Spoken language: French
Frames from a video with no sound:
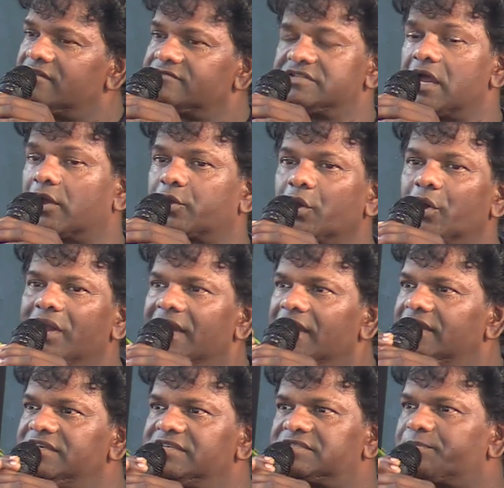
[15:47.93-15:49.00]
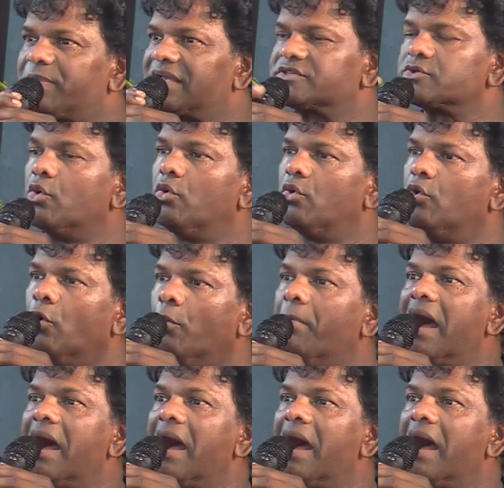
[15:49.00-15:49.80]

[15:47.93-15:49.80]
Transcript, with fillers: C'est-à-dire qu'il se passe, on,